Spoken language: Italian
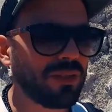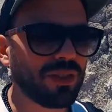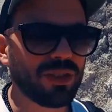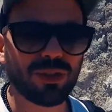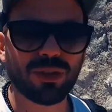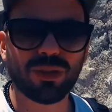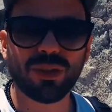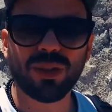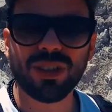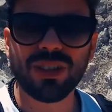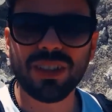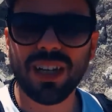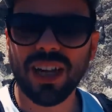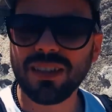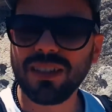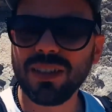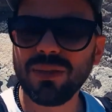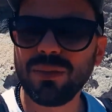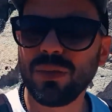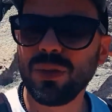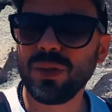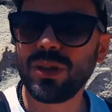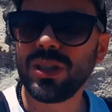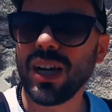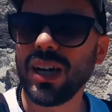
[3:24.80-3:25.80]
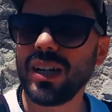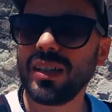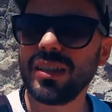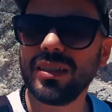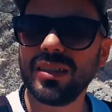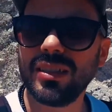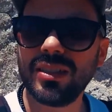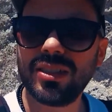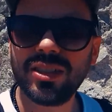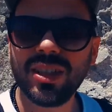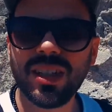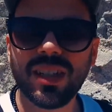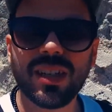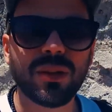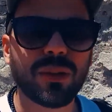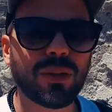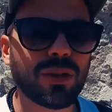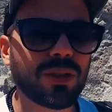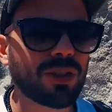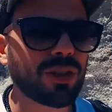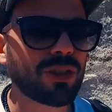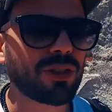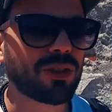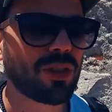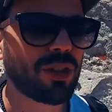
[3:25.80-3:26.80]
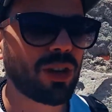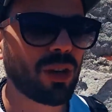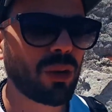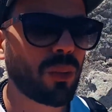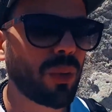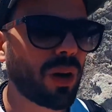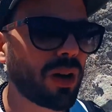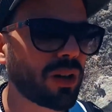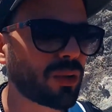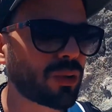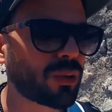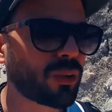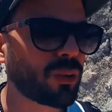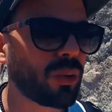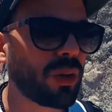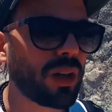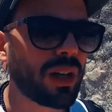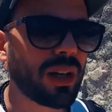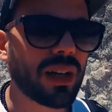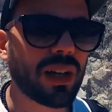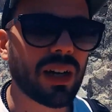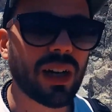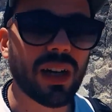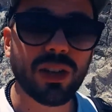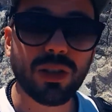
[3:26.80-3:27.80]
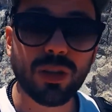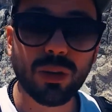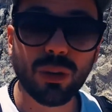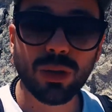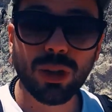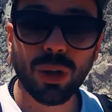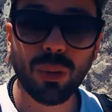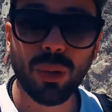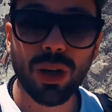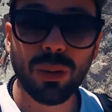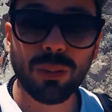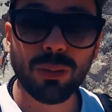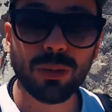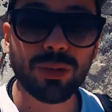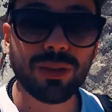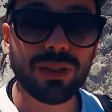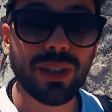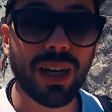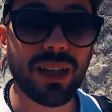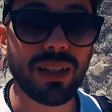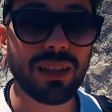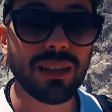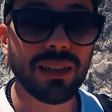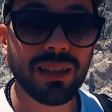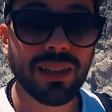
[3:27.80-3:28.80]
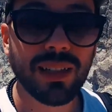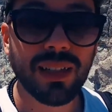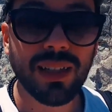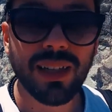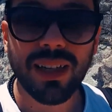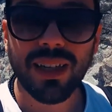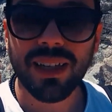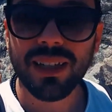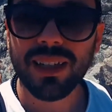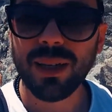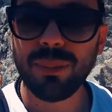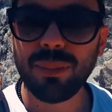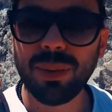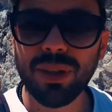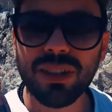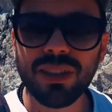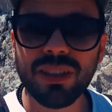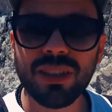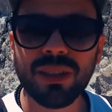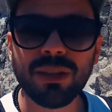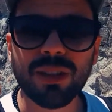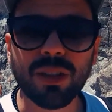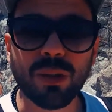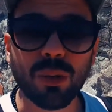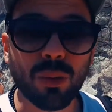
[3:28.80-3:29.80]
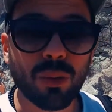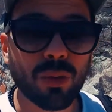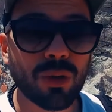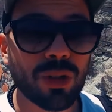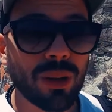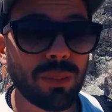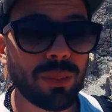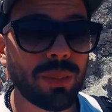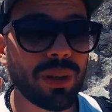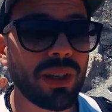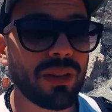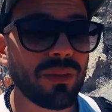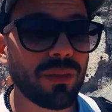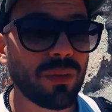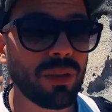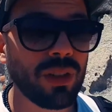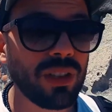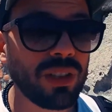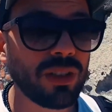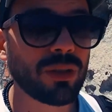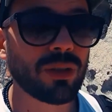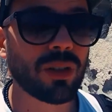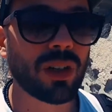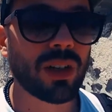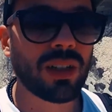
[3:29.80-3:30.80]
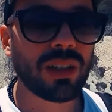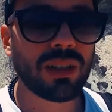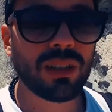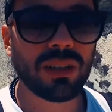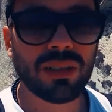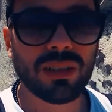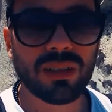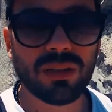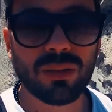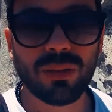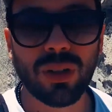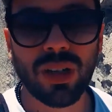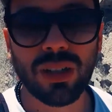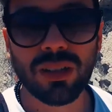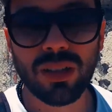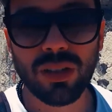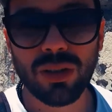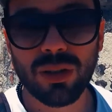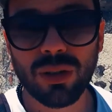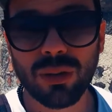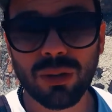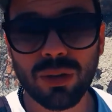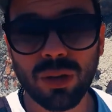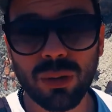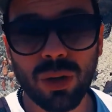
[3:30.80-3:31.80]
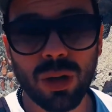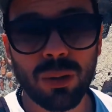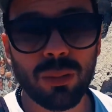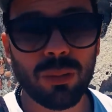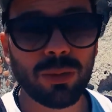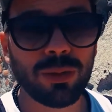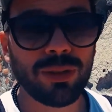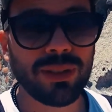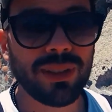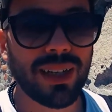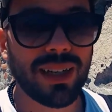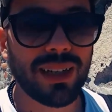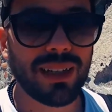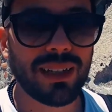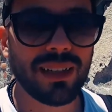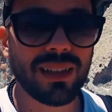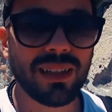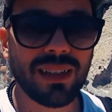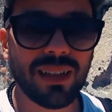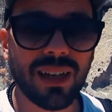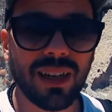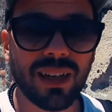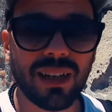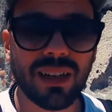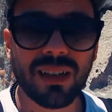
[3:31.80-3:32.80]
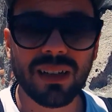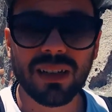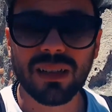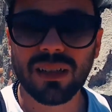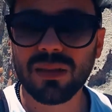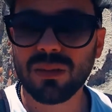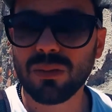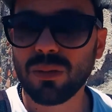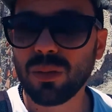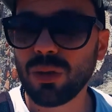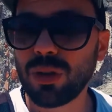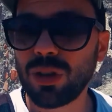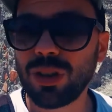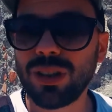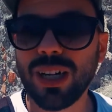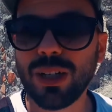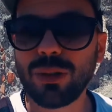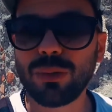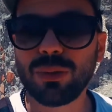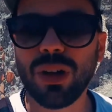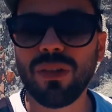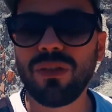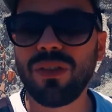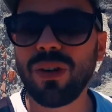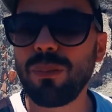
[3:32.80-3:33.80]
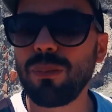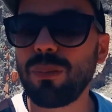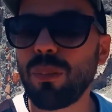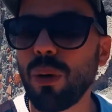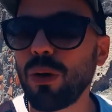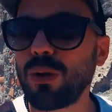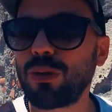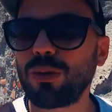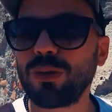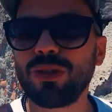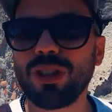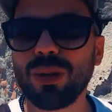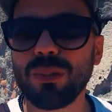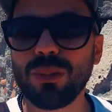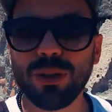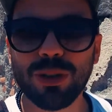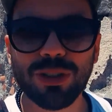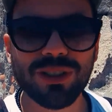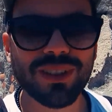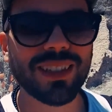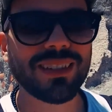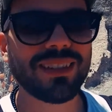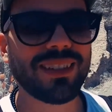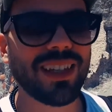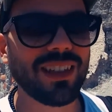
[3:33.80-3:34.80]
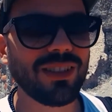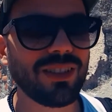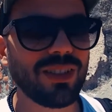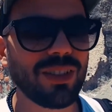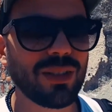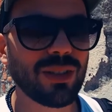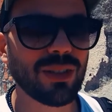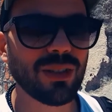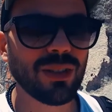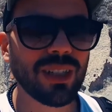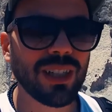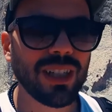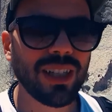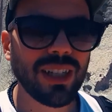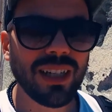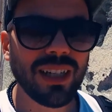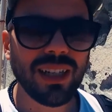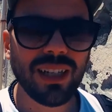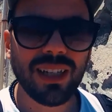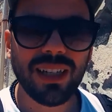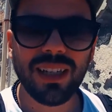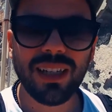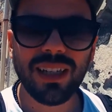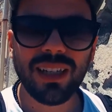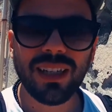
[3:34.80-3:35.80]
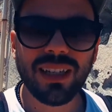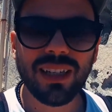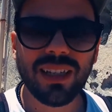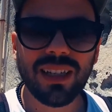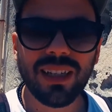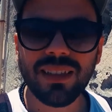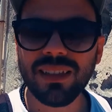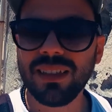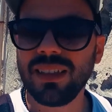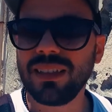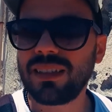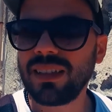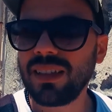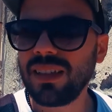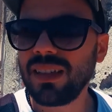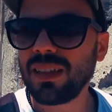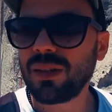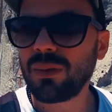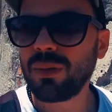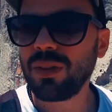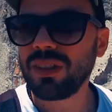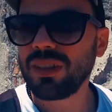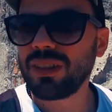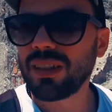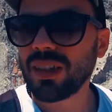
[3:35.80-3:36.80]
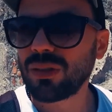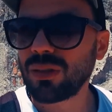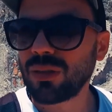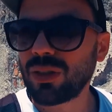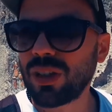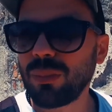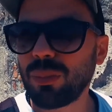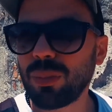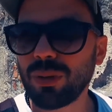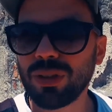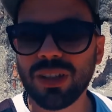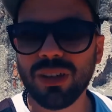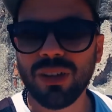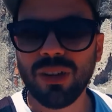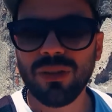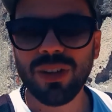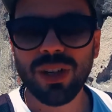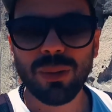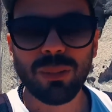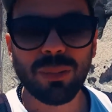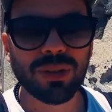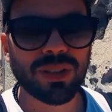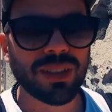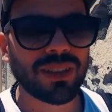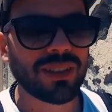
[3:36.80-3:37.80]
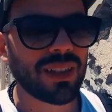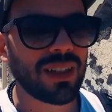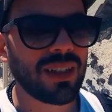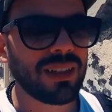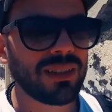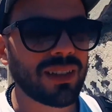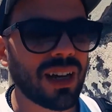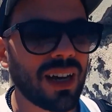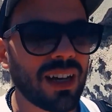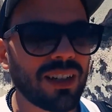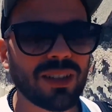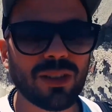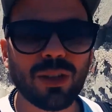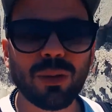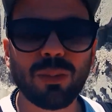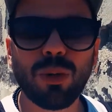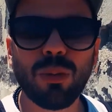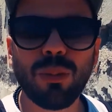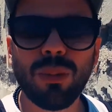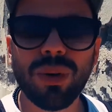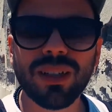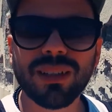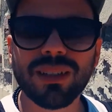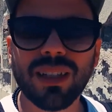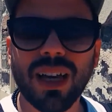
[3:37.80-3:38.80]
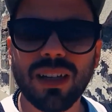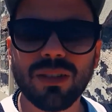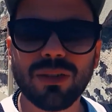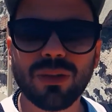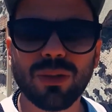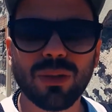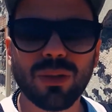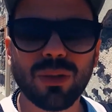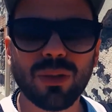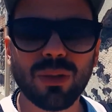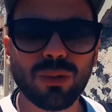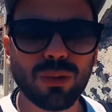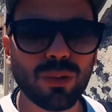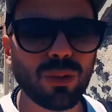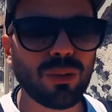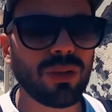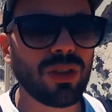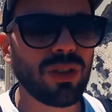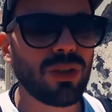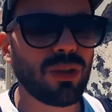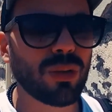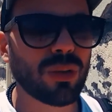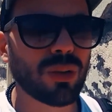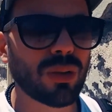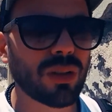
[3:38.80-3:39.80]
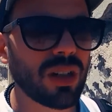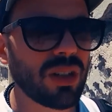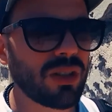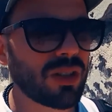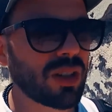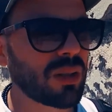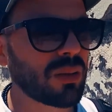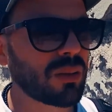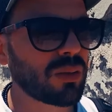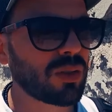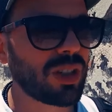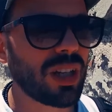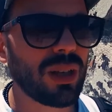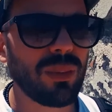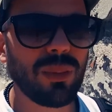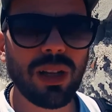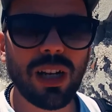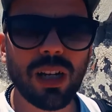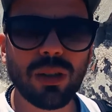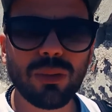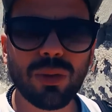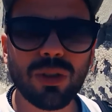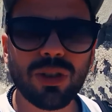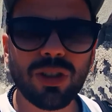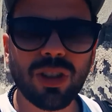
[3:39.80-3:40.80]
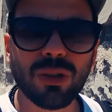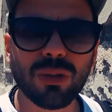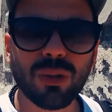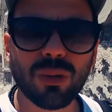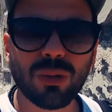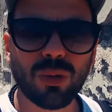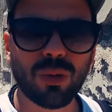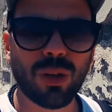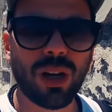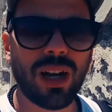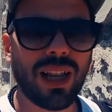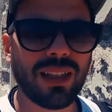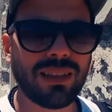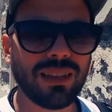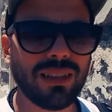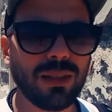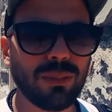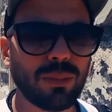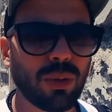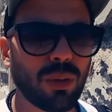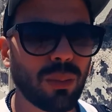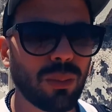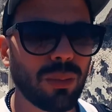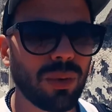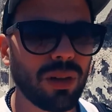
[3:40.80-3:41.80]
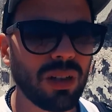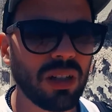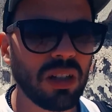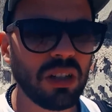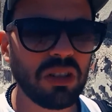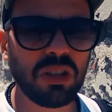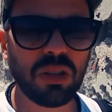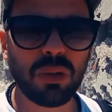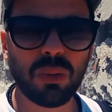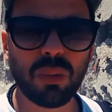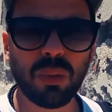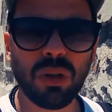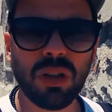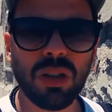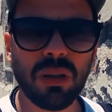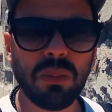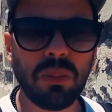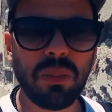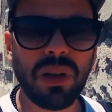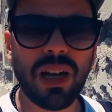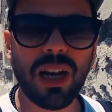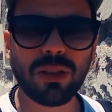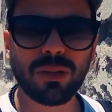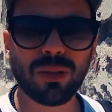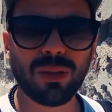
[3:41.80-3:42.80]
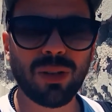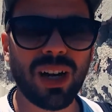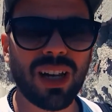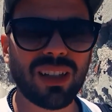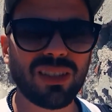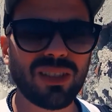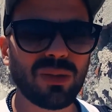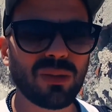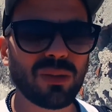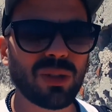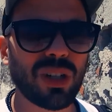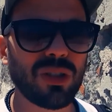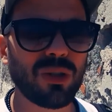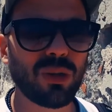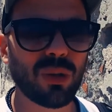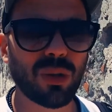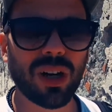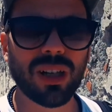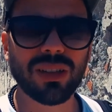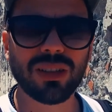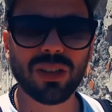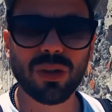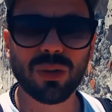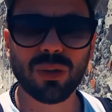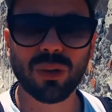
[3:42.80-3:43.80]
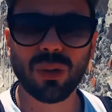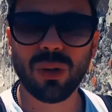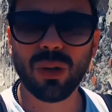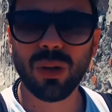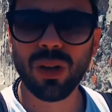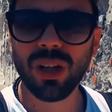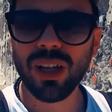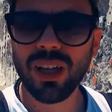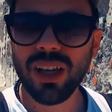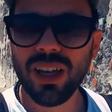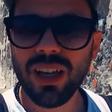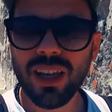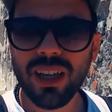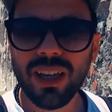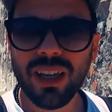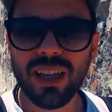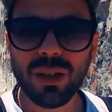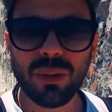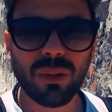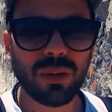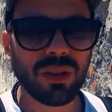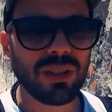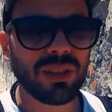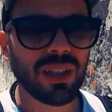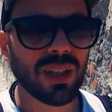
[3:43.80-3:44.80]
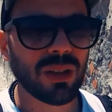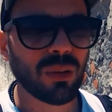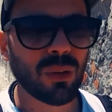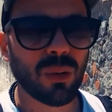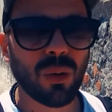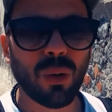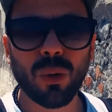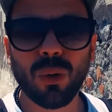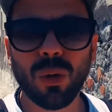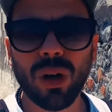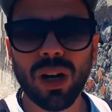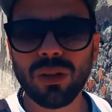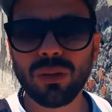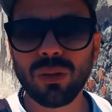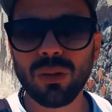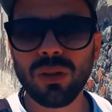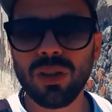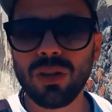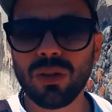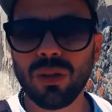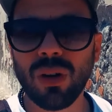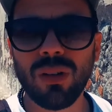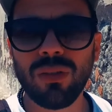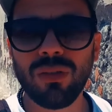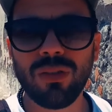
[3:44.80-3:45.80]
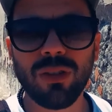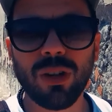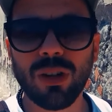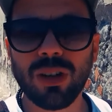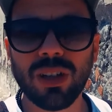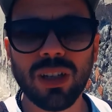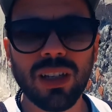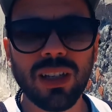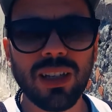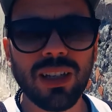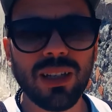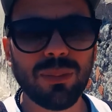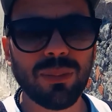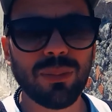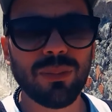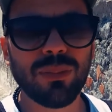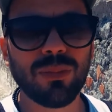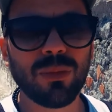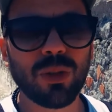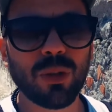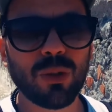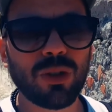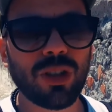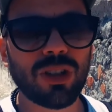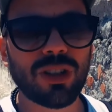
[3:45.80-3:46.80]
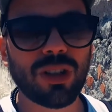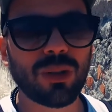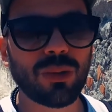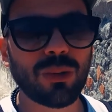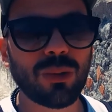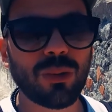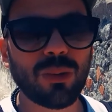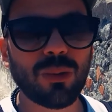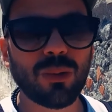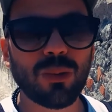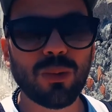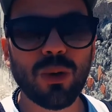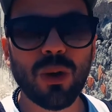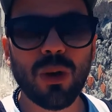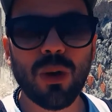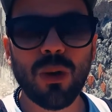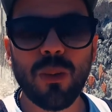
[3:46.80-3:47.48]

visto, al di là dei vulcani, c'era questa storia qua sulla seconda guerra mondiale, che praticamente non sapevo l'isola eh, durante la seconda guerra mondiale era considerato un avamposto diciamo, strategico e, niente, e quindi dato che poteva avere potenzialità è stato bombardato tutti i giorni, c'erano 6.200 tonnellate di bombe di cui 1000 tonnellate in una giornata solo e quindi hanno logorato l'isola fino a che non c'è stato